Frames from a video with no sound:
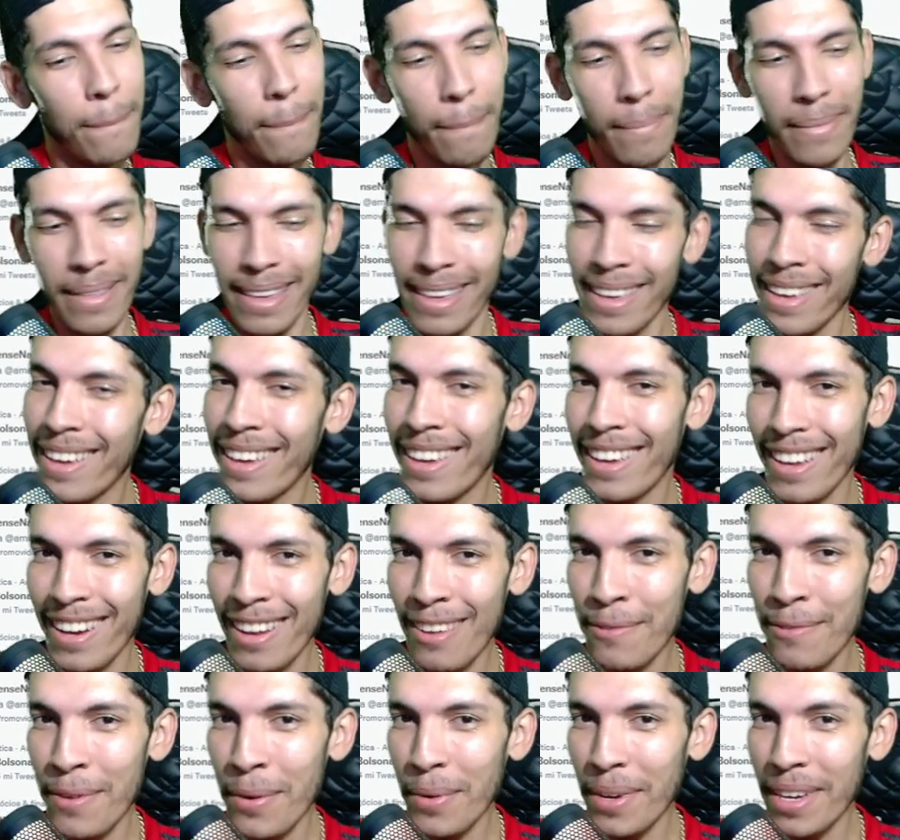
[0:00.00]

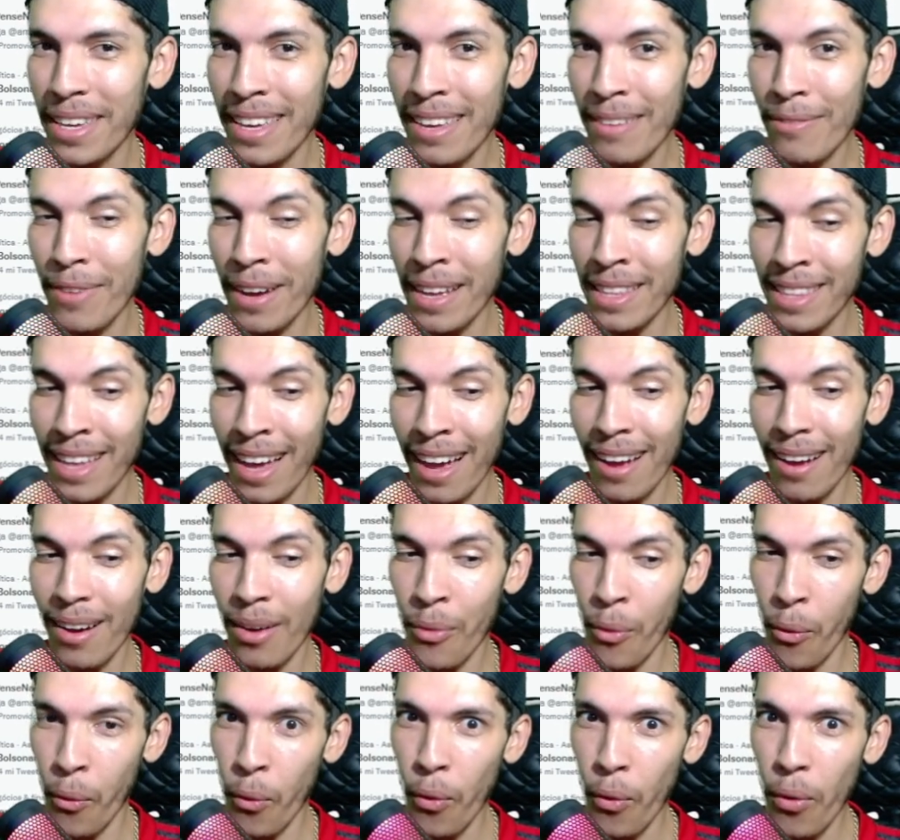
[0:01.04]
incrível que vai dar
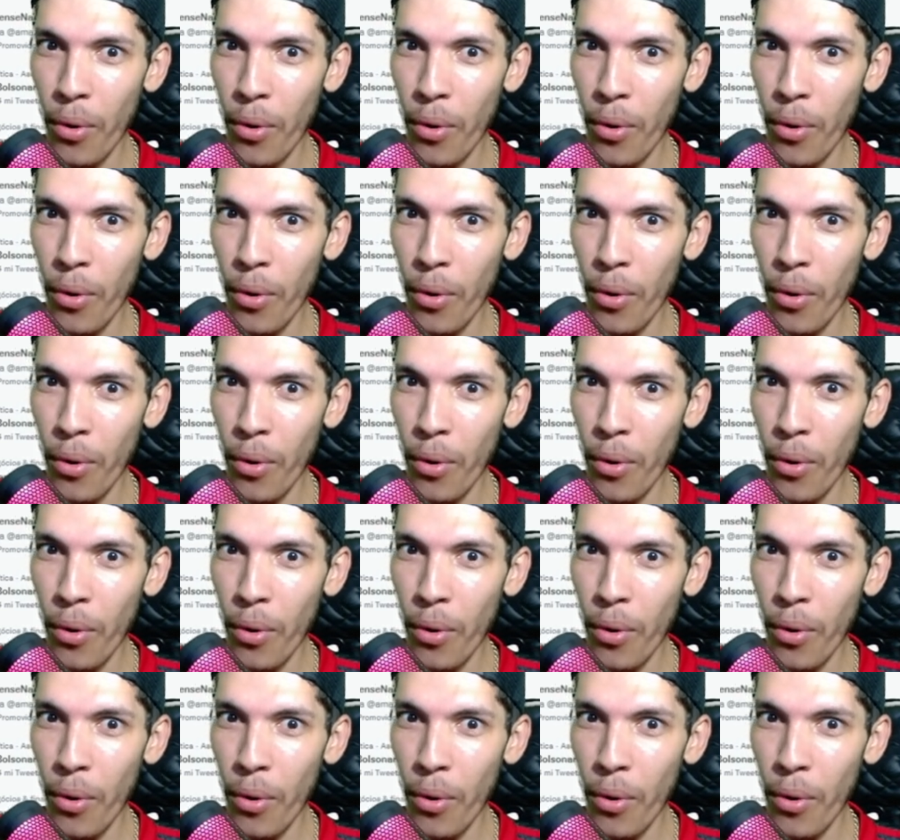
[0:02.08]
o